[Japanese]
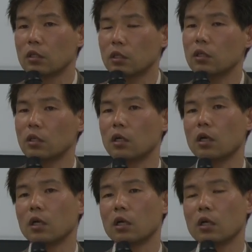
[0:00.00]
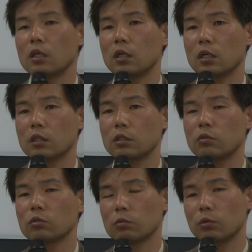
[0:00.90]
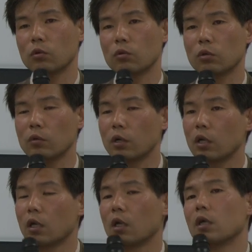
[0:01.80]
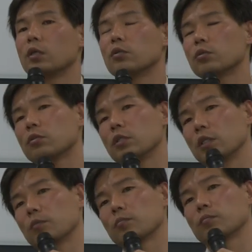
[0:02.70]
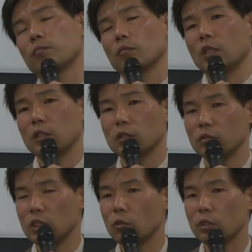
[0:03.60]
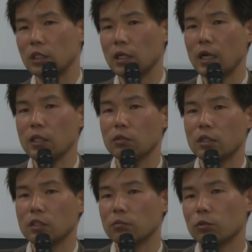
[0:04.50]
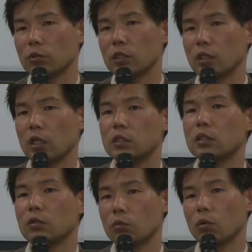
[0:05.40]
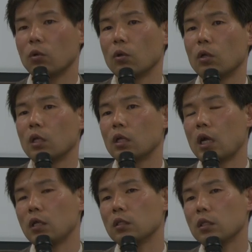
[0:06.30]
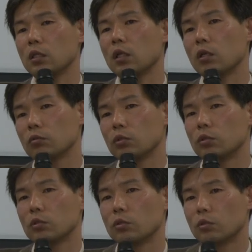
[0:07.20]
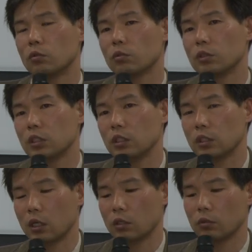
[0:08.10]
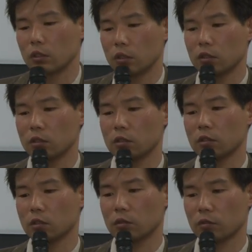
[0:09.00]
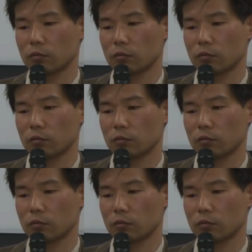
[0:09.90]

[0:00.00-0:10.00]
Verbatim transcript: だから彼らがやっていることも、これは要するに何でしょう、日本に害をなすものに対しての反撃であるという論理になるわけです。